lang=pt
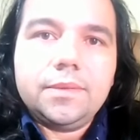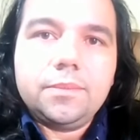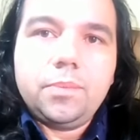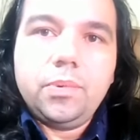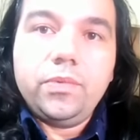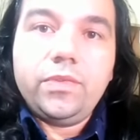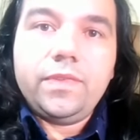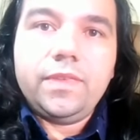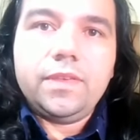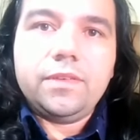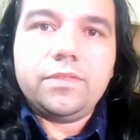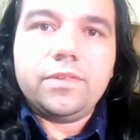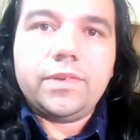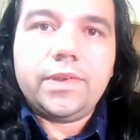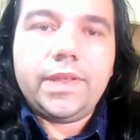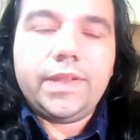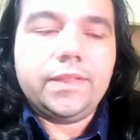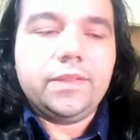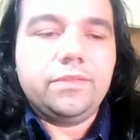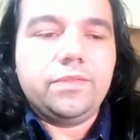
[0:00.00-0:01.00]
possível,
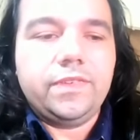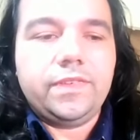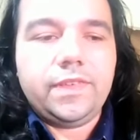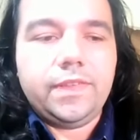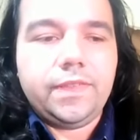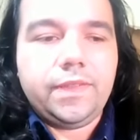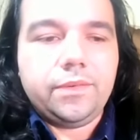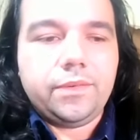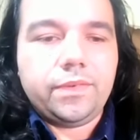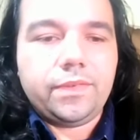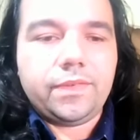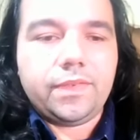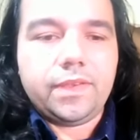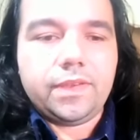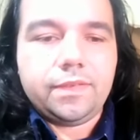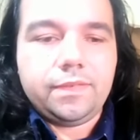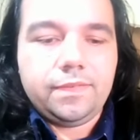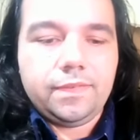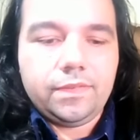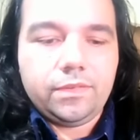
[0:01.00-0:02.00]
né? Então você tem os
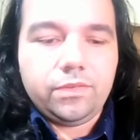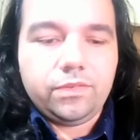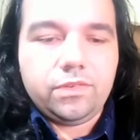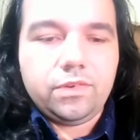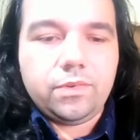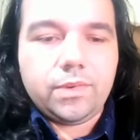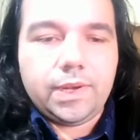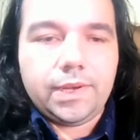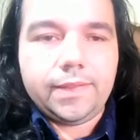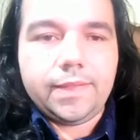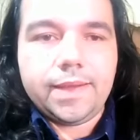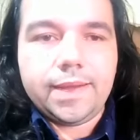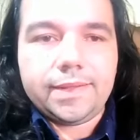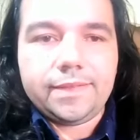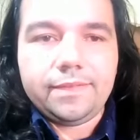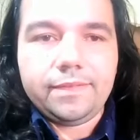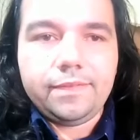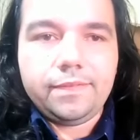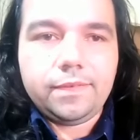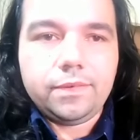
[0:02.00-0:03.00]
requisitos de
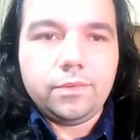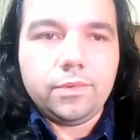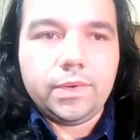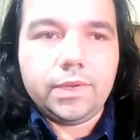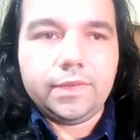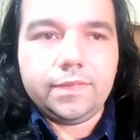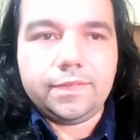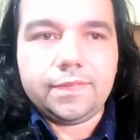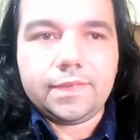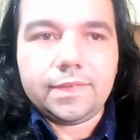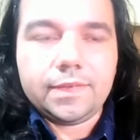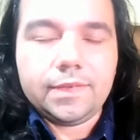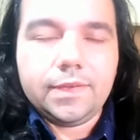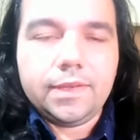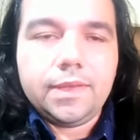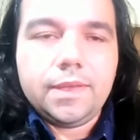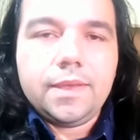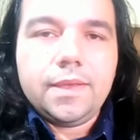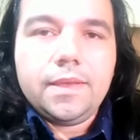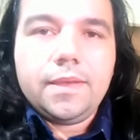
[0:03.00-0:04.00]
qualidade, de segurança,
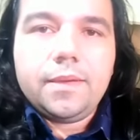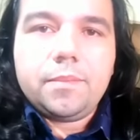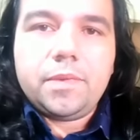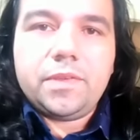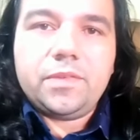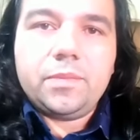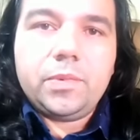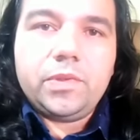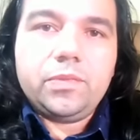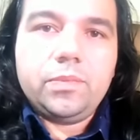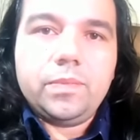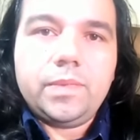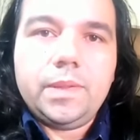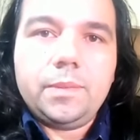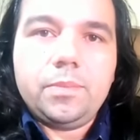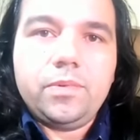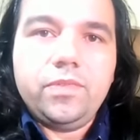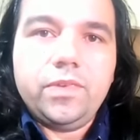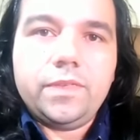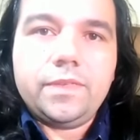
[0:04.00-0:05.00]
mas ao mesmo
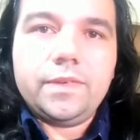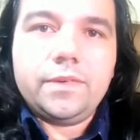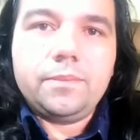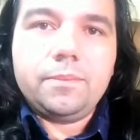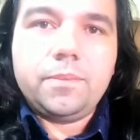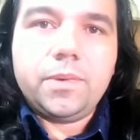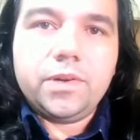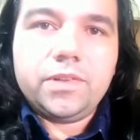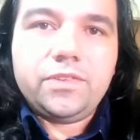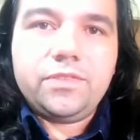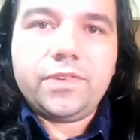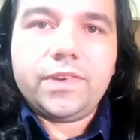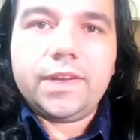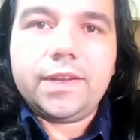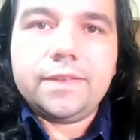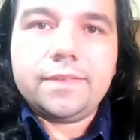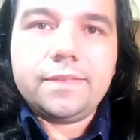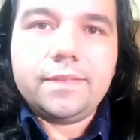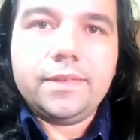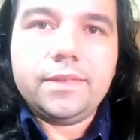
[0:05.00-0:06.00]
tempo você não pode ficar
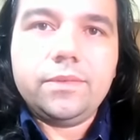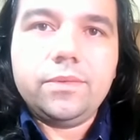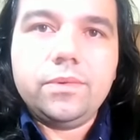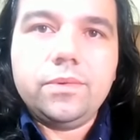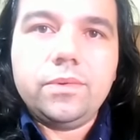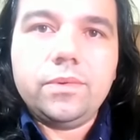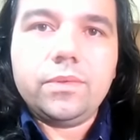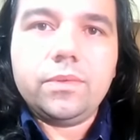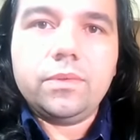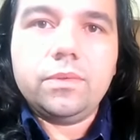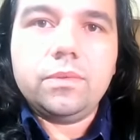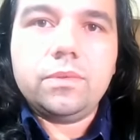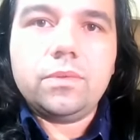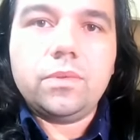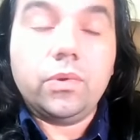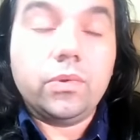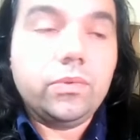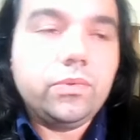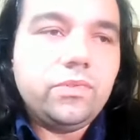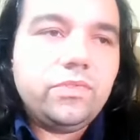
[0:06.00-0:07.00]
gastando
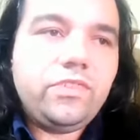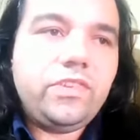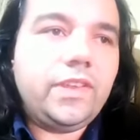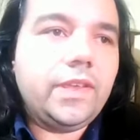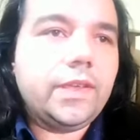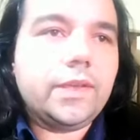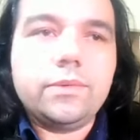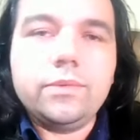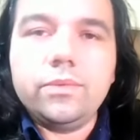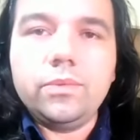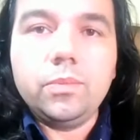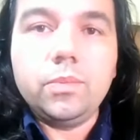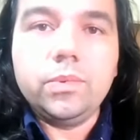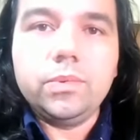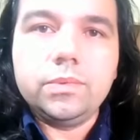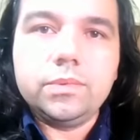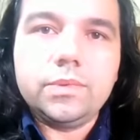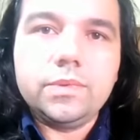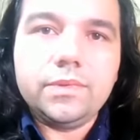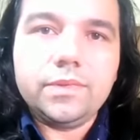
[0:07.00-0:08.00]
todo o dinheiro do
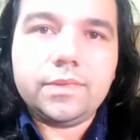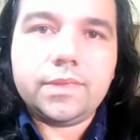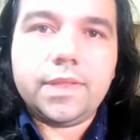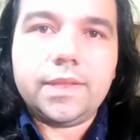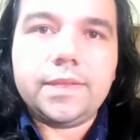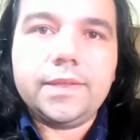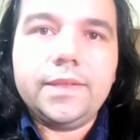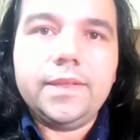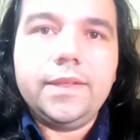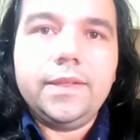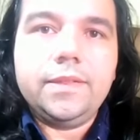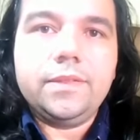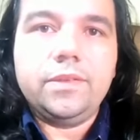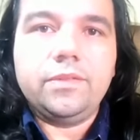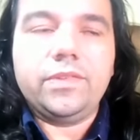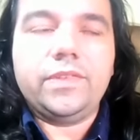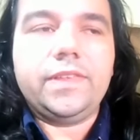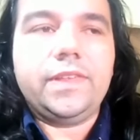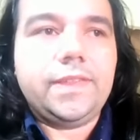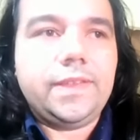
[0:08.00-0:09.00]
mundo, né? Então
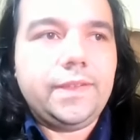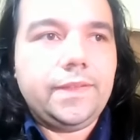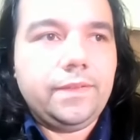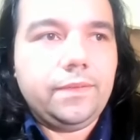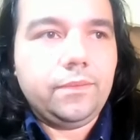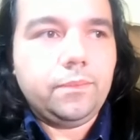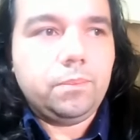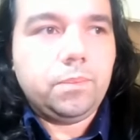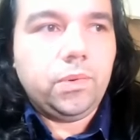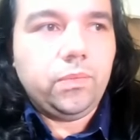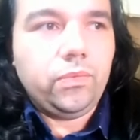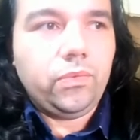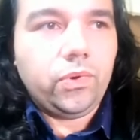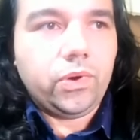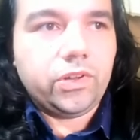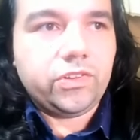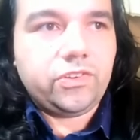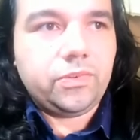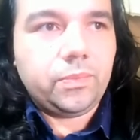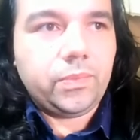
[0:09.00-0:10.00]
você tem um ponto
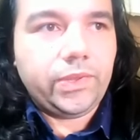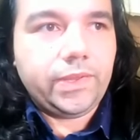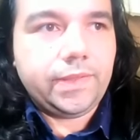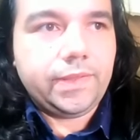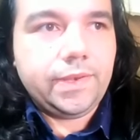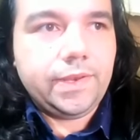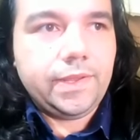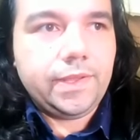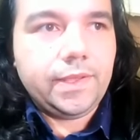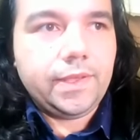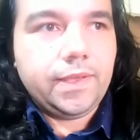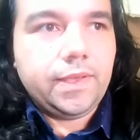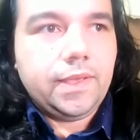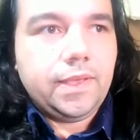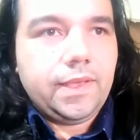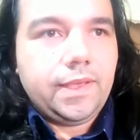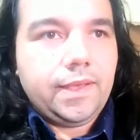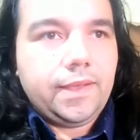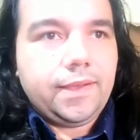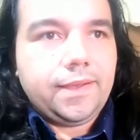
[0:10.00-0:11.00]
ótimo entre
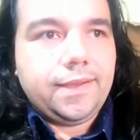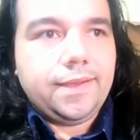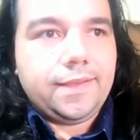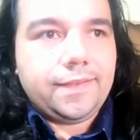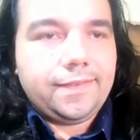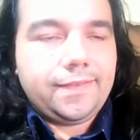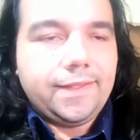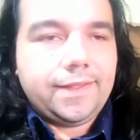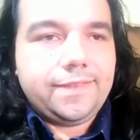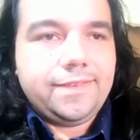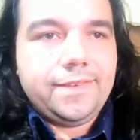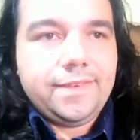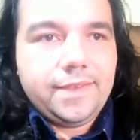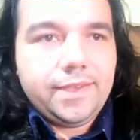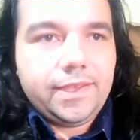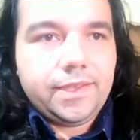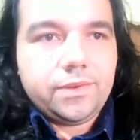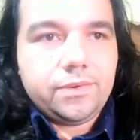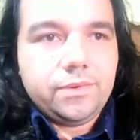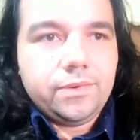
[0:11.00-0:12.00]
gastar
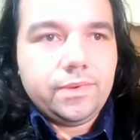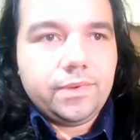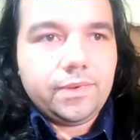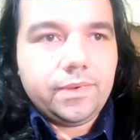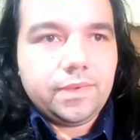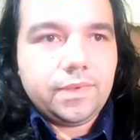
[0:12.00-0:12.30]
dinheiro